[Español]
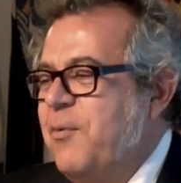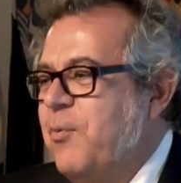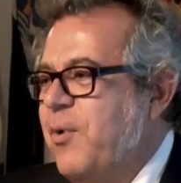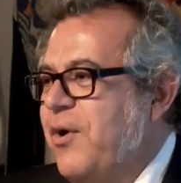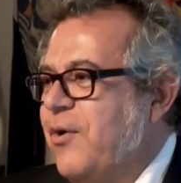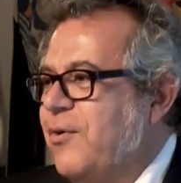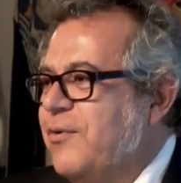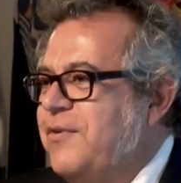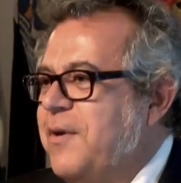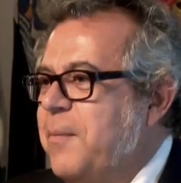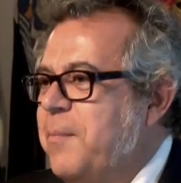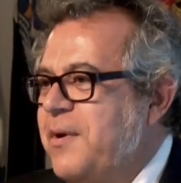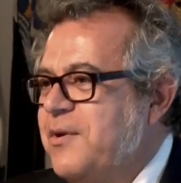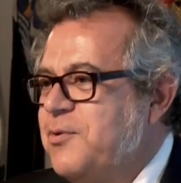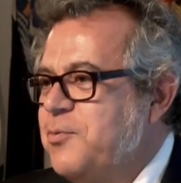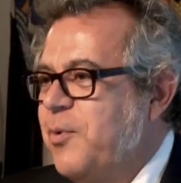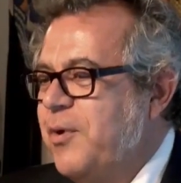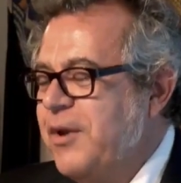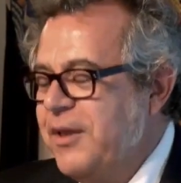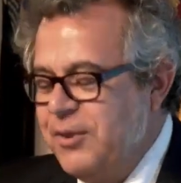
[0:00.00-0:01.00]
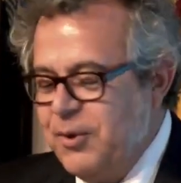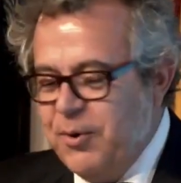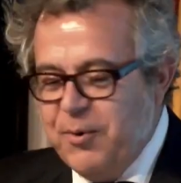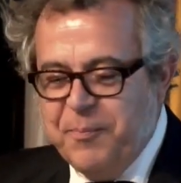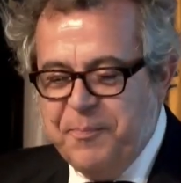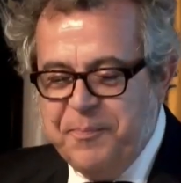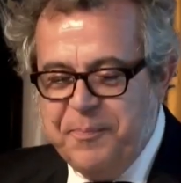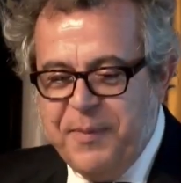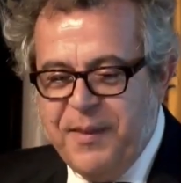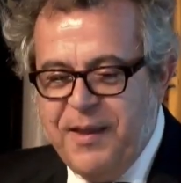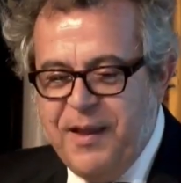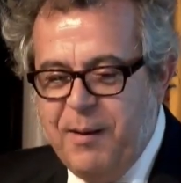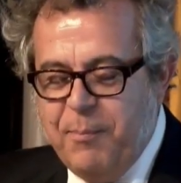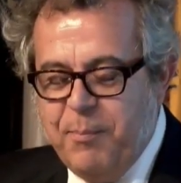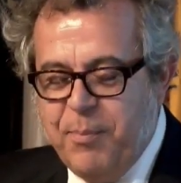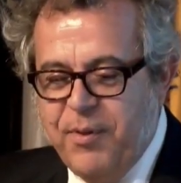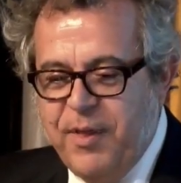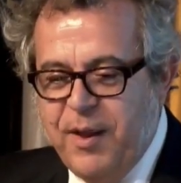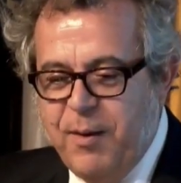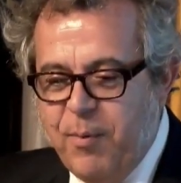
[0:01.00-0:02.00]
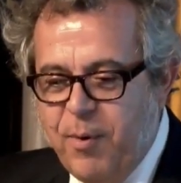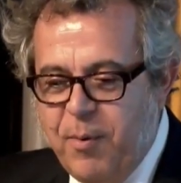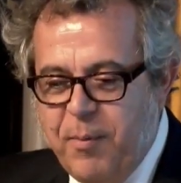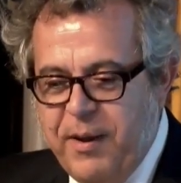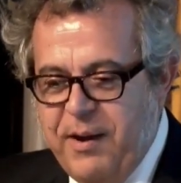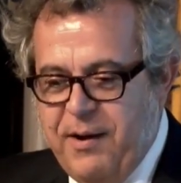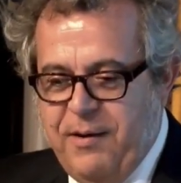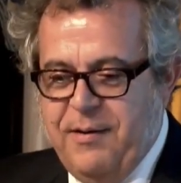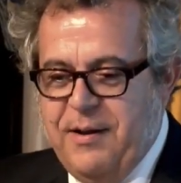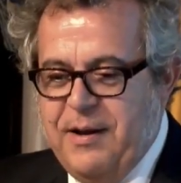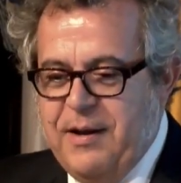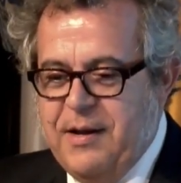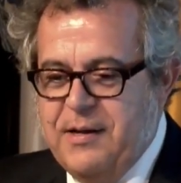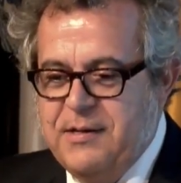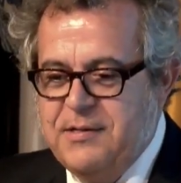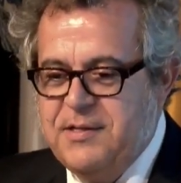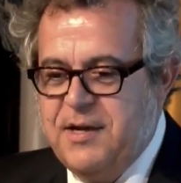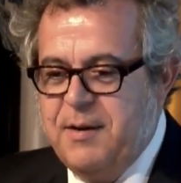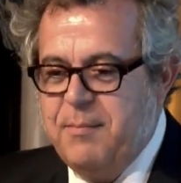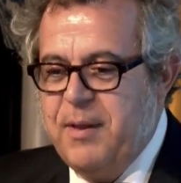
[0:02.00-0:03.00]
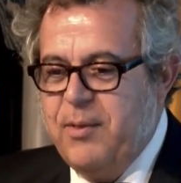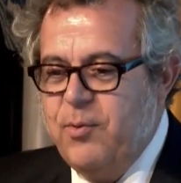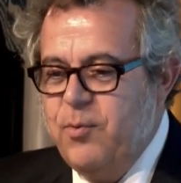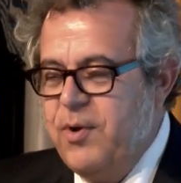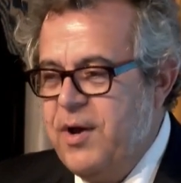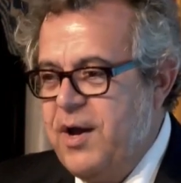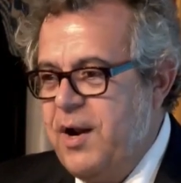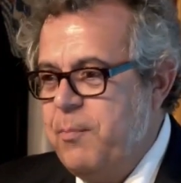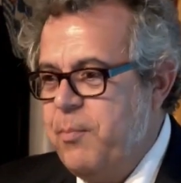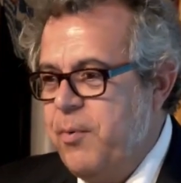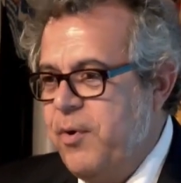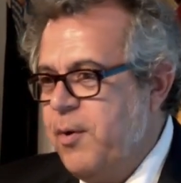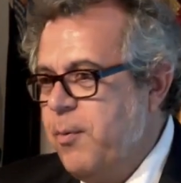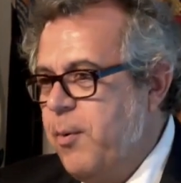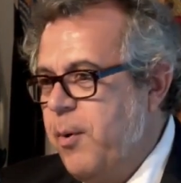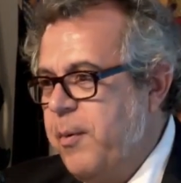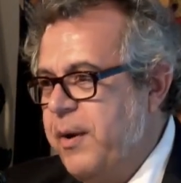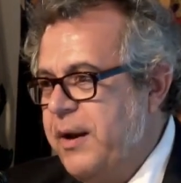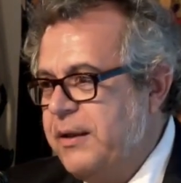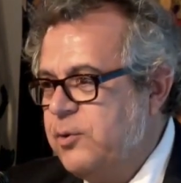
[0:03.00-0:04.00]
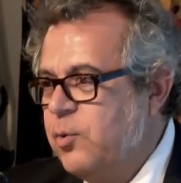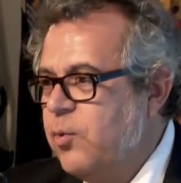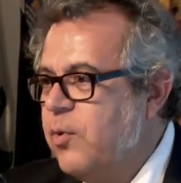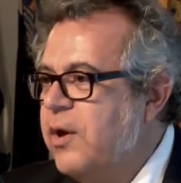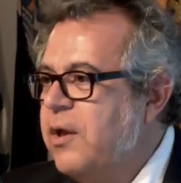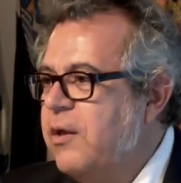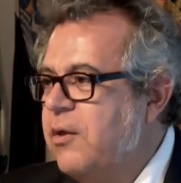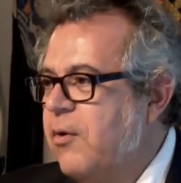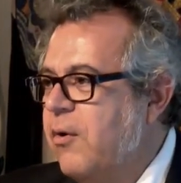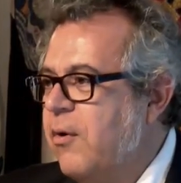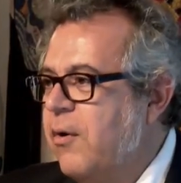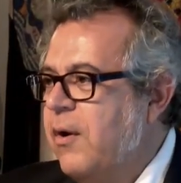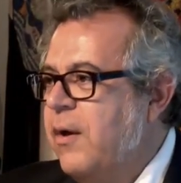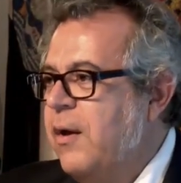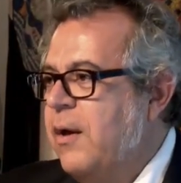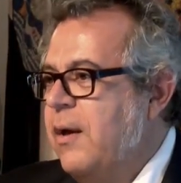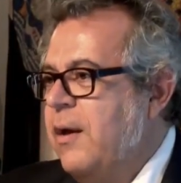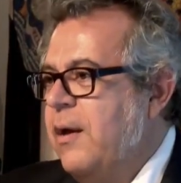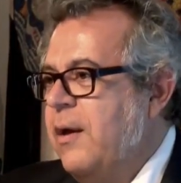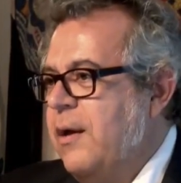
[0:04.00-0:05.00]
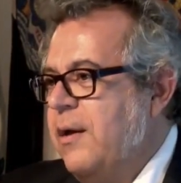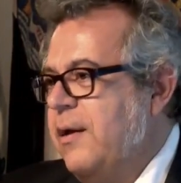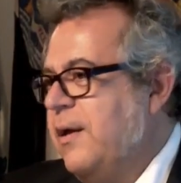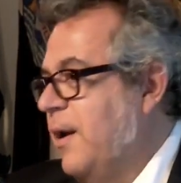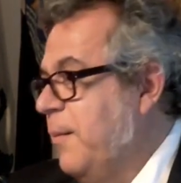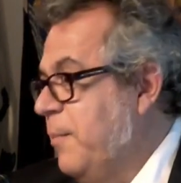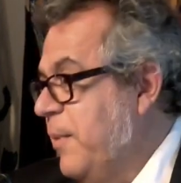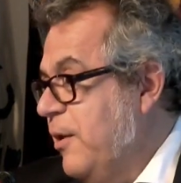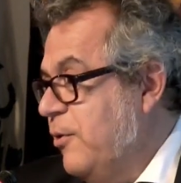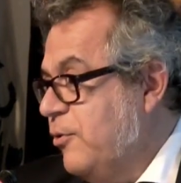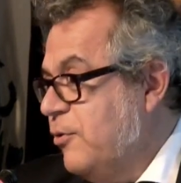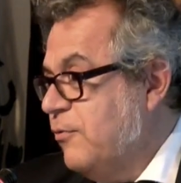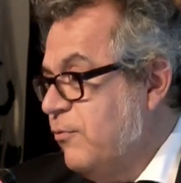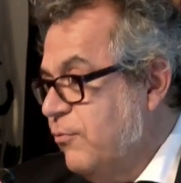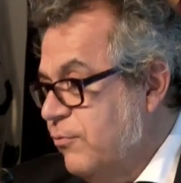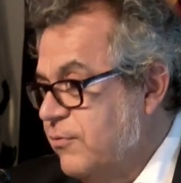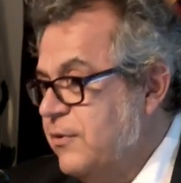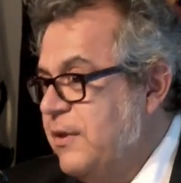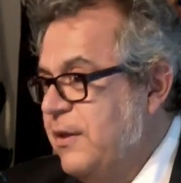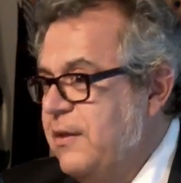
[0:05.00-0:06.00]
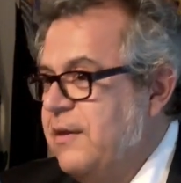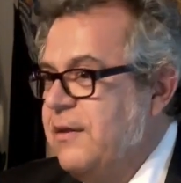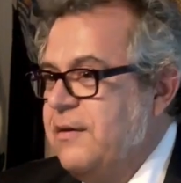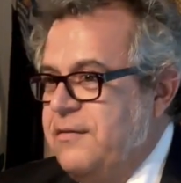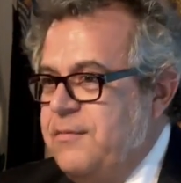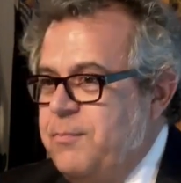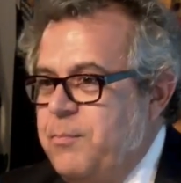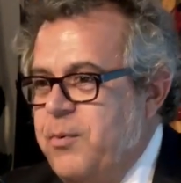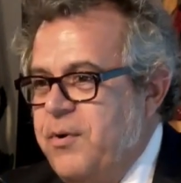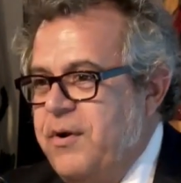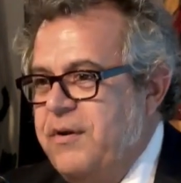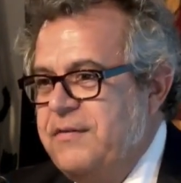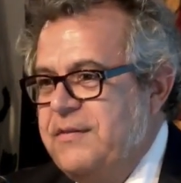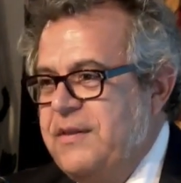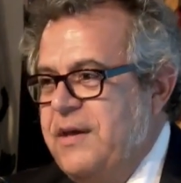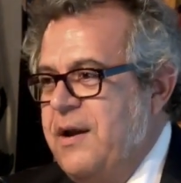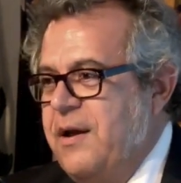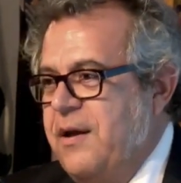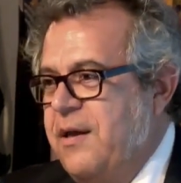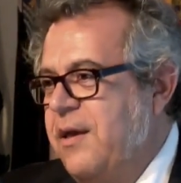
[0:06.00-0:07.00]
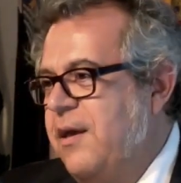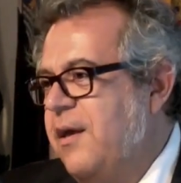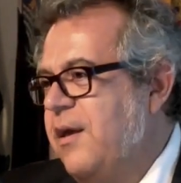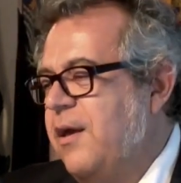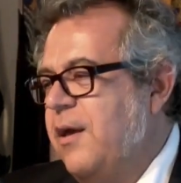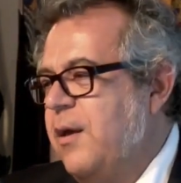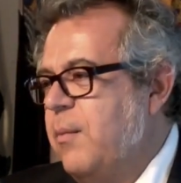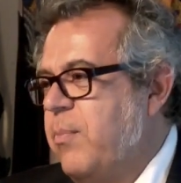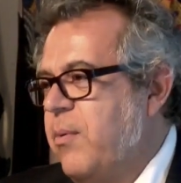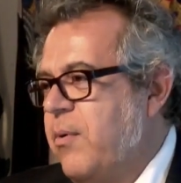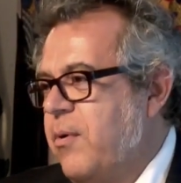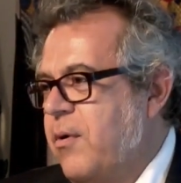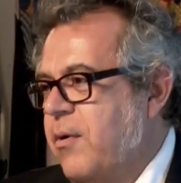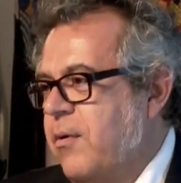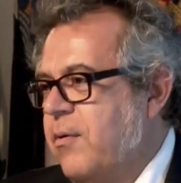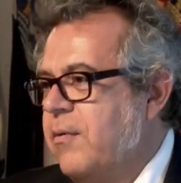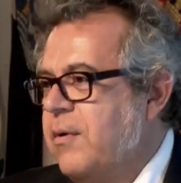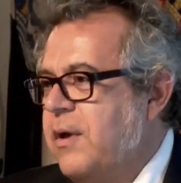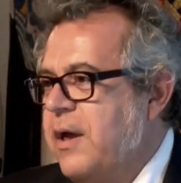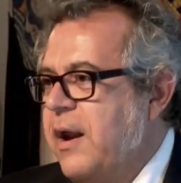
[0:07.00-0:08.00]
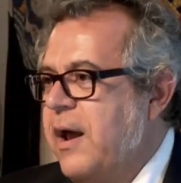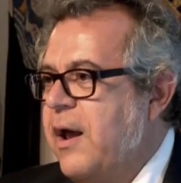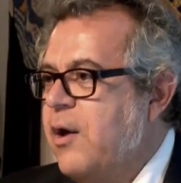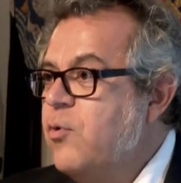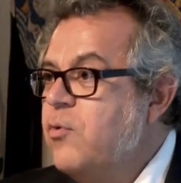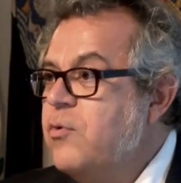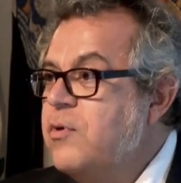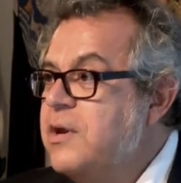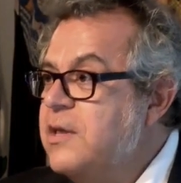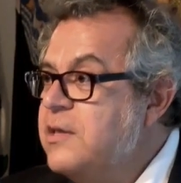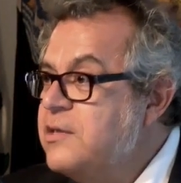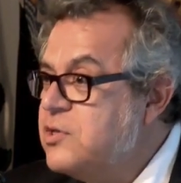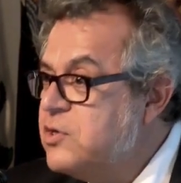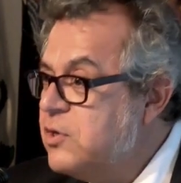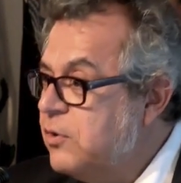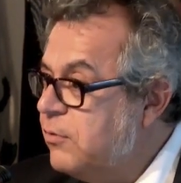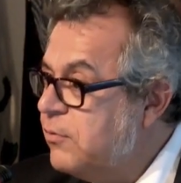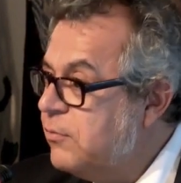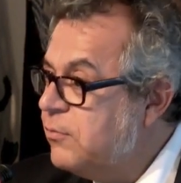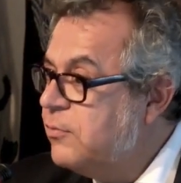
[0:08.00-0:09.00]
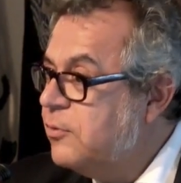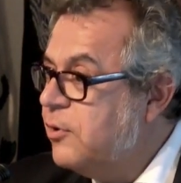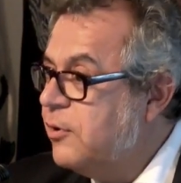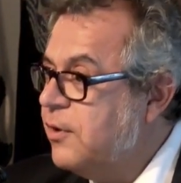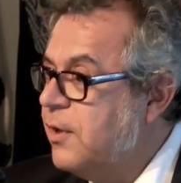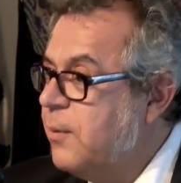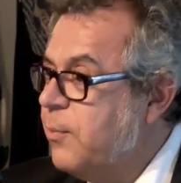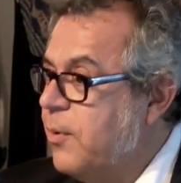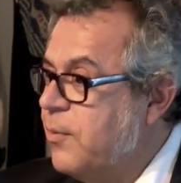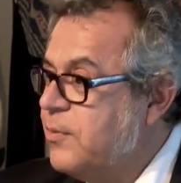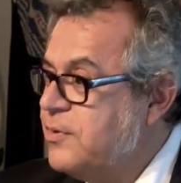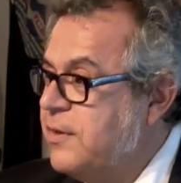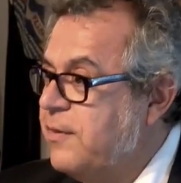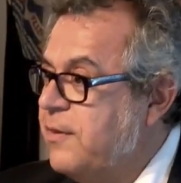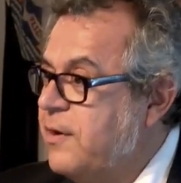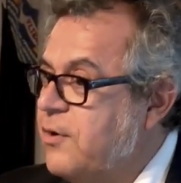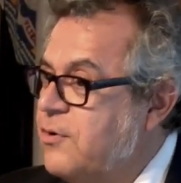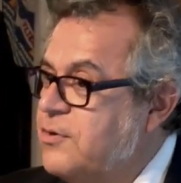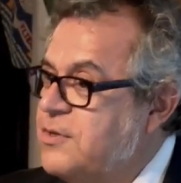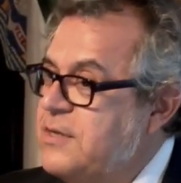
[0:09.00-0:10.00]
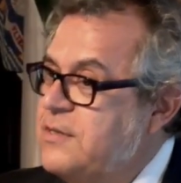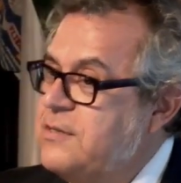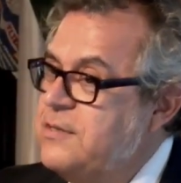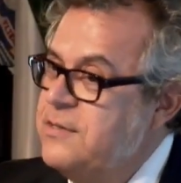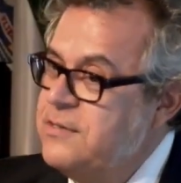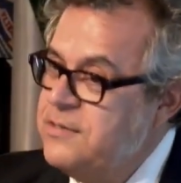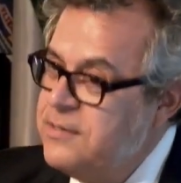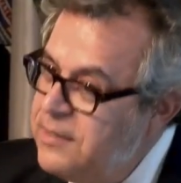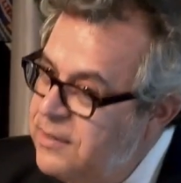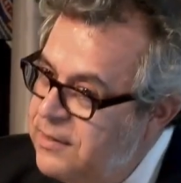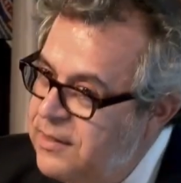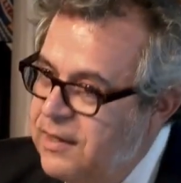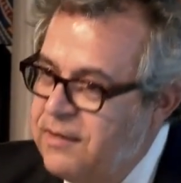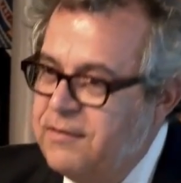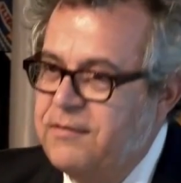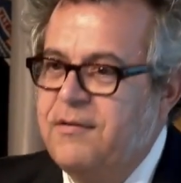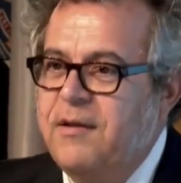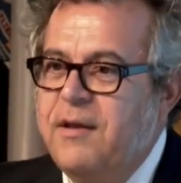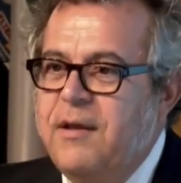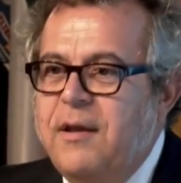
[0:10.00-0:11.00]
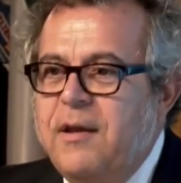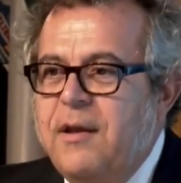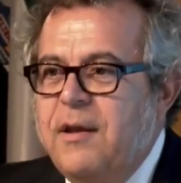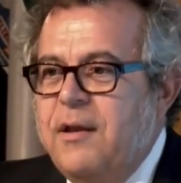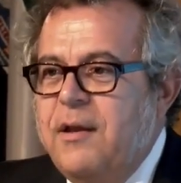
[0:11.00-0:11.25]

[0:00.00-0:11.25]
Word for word: y bueno, siempre es bonito el poder volver a Extremadura, el poder volver a Trujillo y el mérito es de ustedes por estar aquí y por crear un nicho donde podemos hacer cosas distintas.